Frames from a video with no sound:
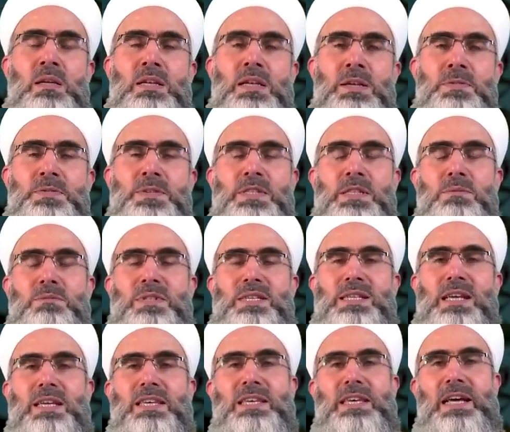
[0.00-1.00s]

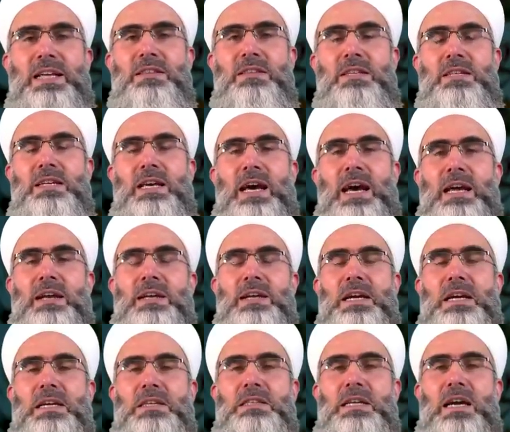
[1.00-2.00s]
nefsimize kendini her
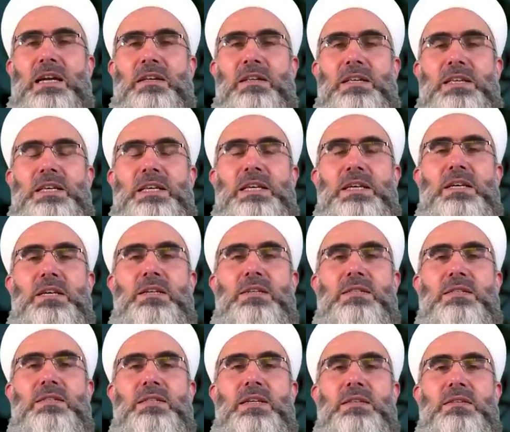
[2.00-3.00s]
ne kadar iyi
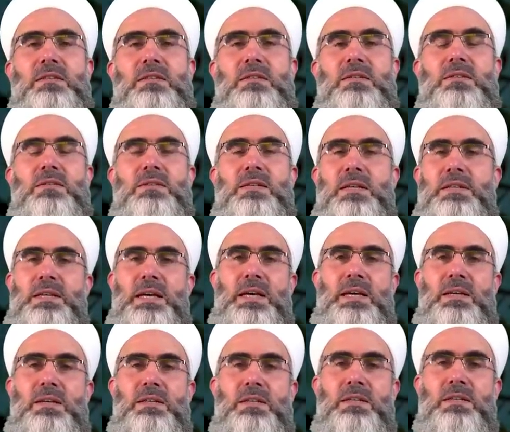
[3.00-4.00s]
hissettirse
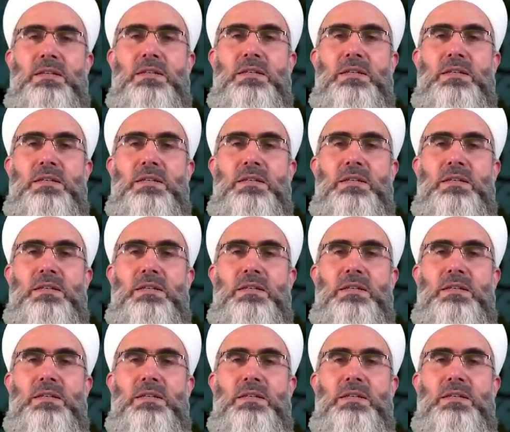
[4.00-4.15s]
de